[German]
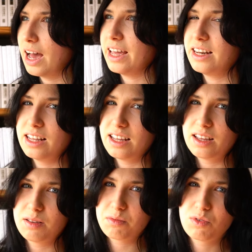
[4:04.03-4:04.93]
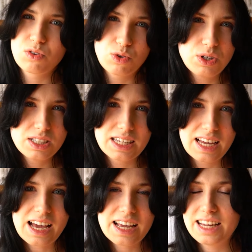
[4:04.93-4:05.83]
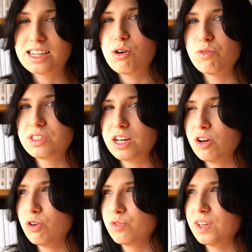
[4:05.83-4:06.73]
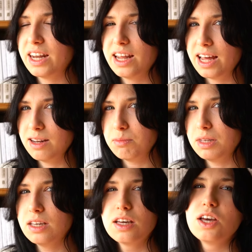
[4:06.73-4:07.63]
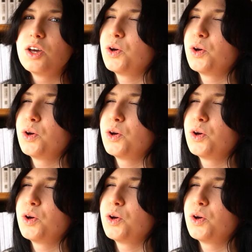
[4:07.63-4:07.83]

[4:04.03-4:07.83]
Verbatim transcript: eine tödliche Krankheit auftaucht, wie eine Anämie.